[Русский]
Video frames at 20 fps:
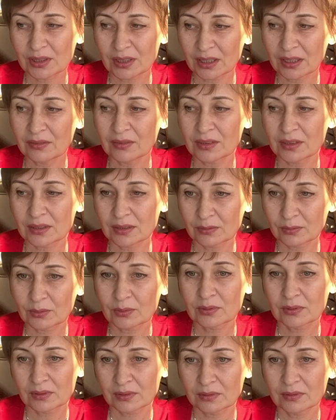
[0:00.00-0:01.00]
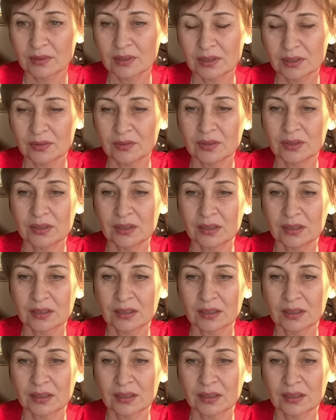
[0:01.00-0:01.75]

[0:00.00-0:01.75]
нравится вот действительно,